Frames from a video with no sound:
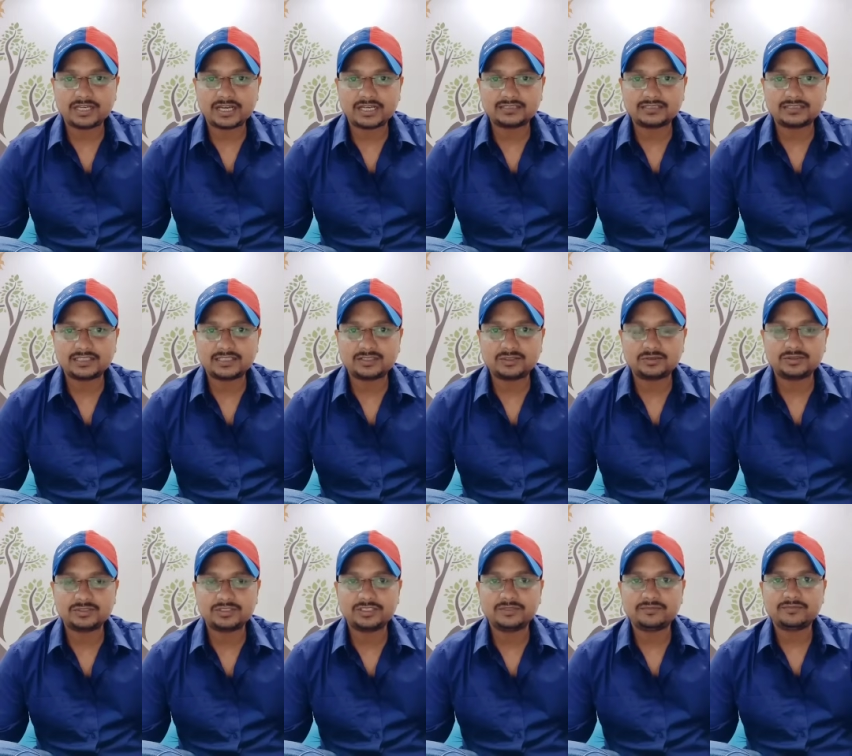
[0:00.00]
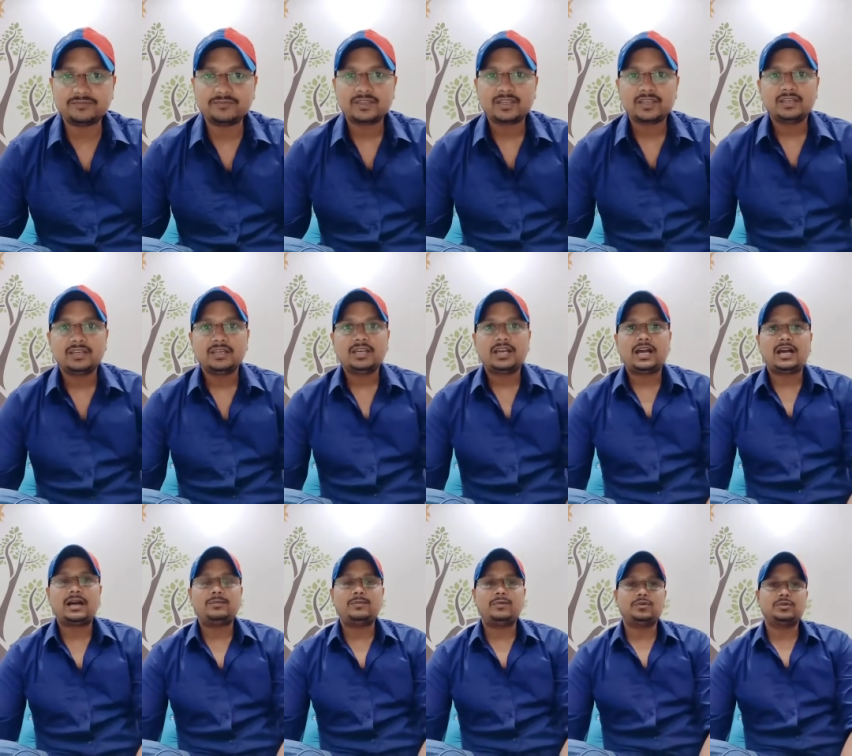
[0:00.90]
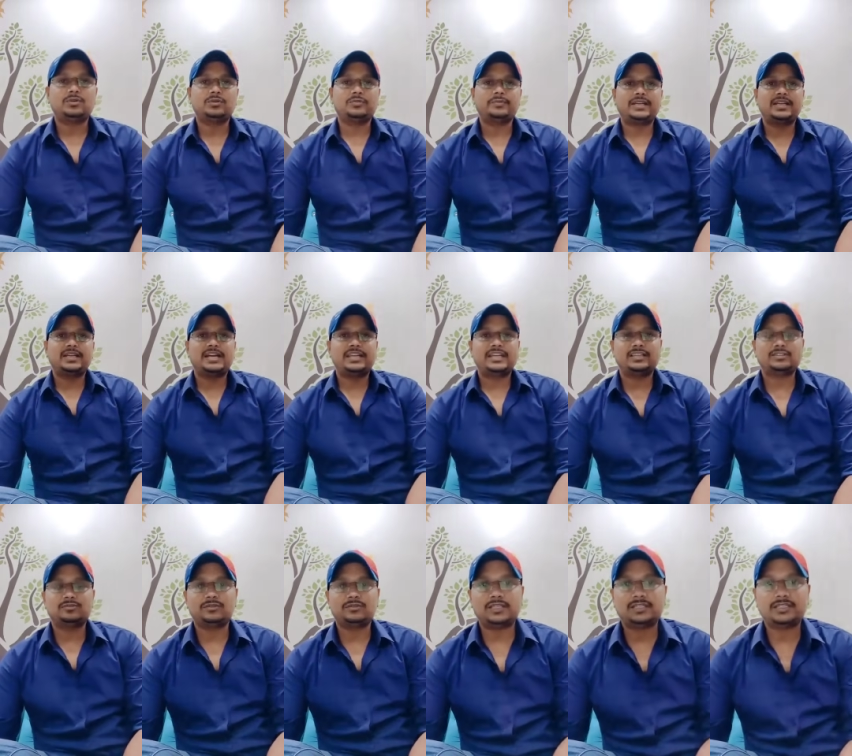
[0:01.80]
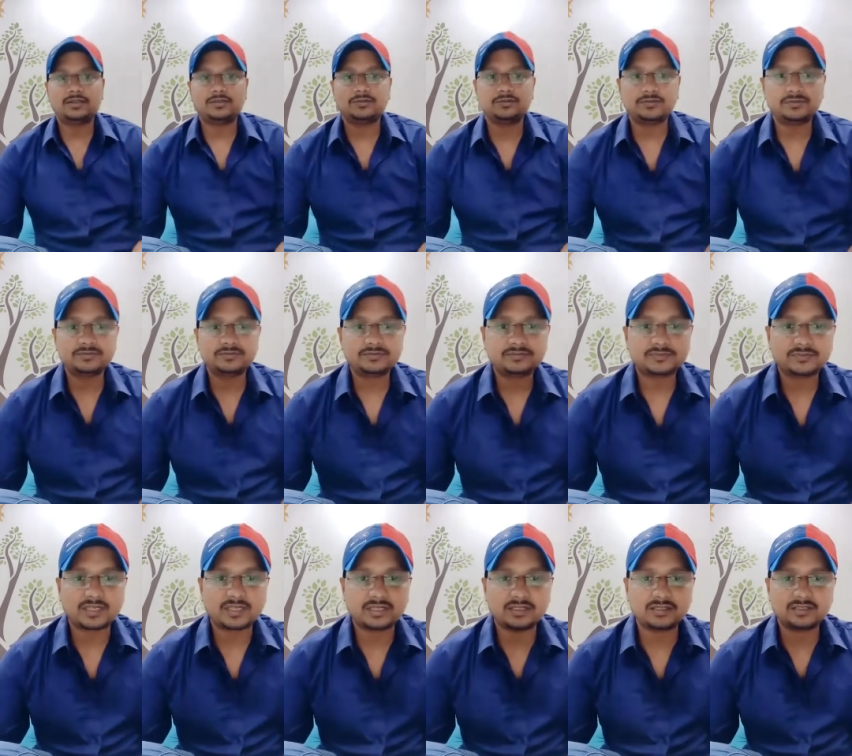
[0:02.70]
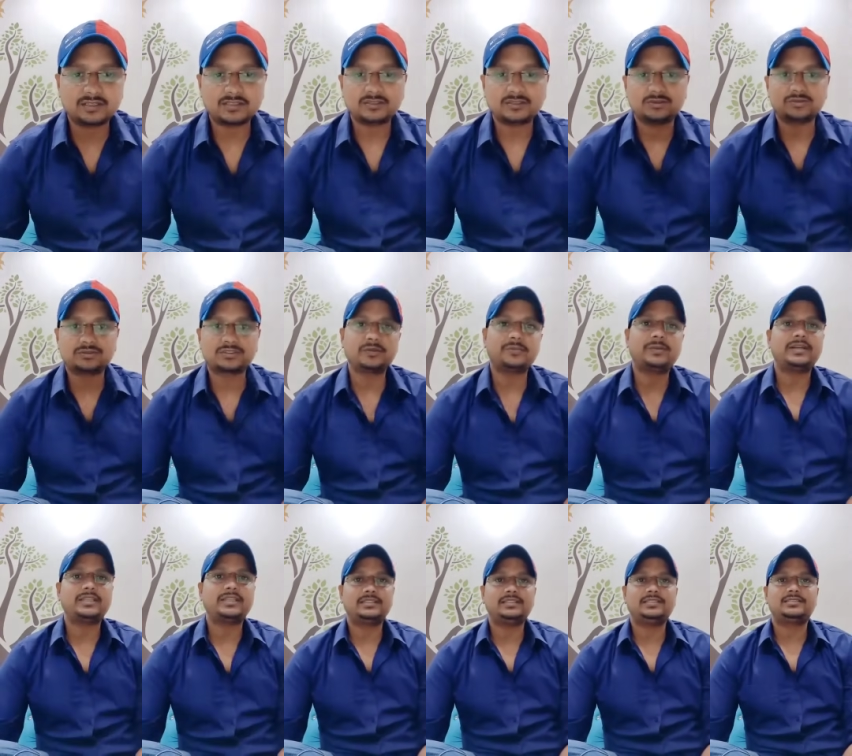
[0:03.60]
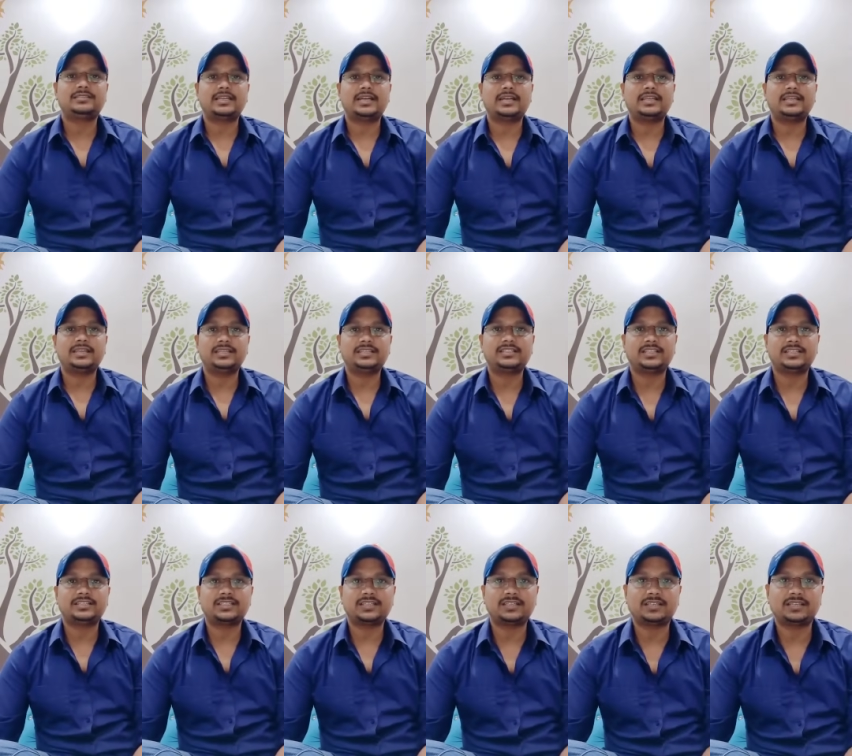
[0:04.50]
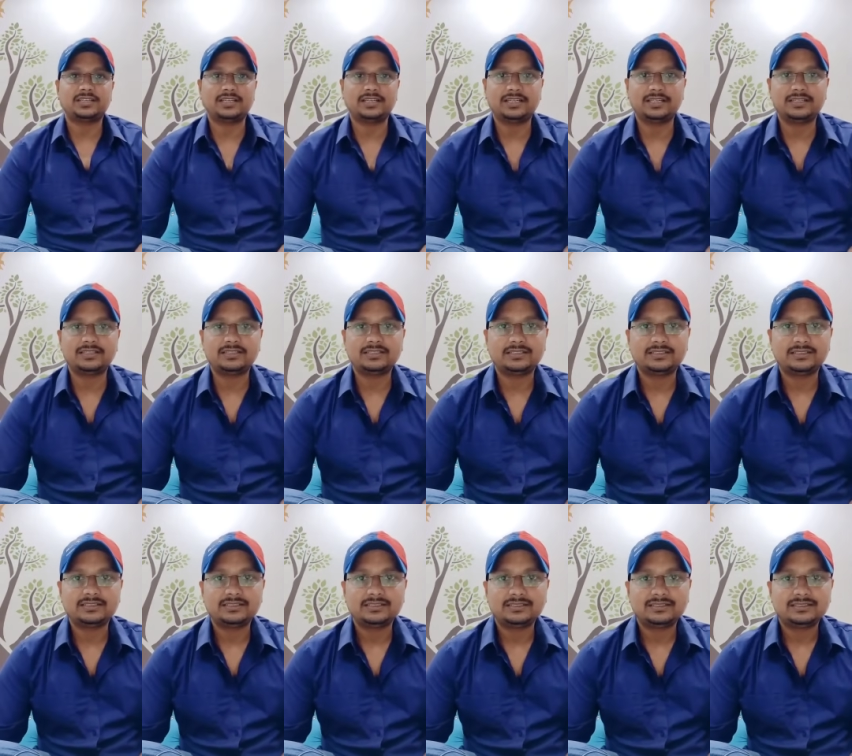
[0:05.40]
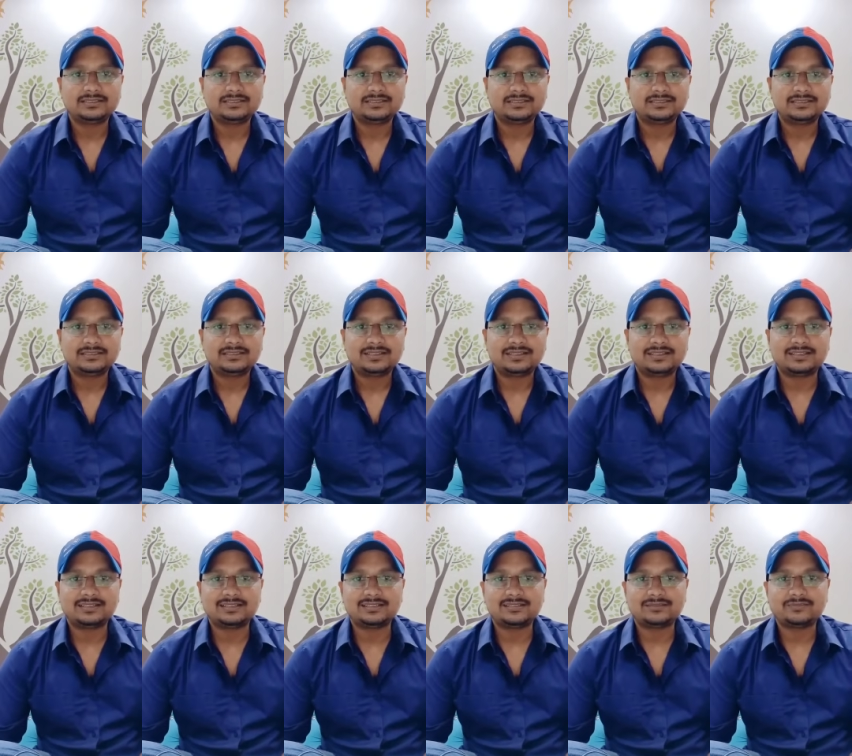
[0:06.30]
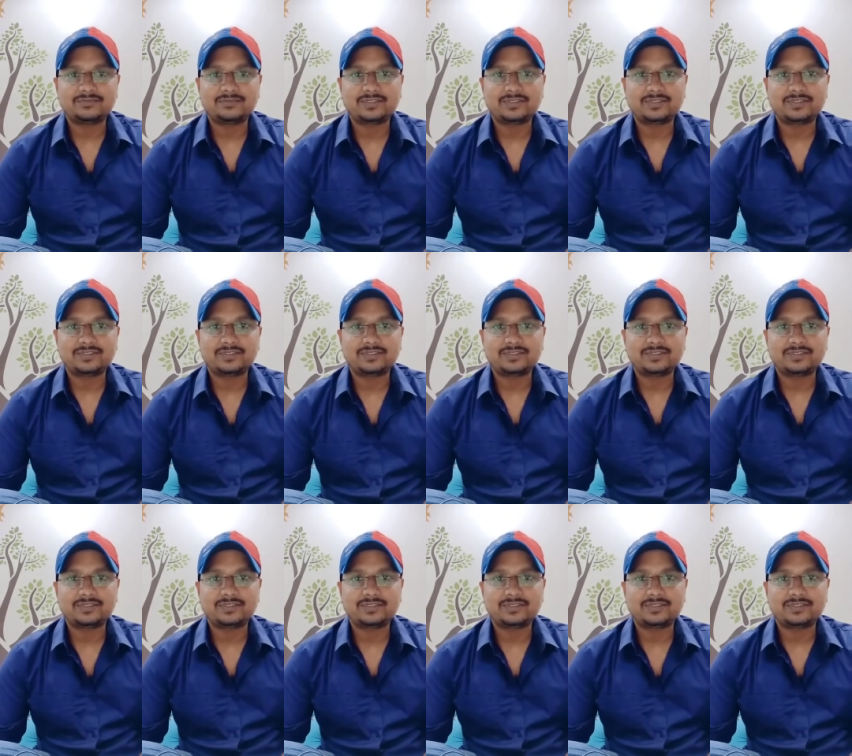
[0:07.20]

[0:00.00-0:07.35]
विकास यादव जी आप लोगों को मैं गाना सुनाता हूँ है ना उसके बाद इस गाने की चर्चा करेंगे है ना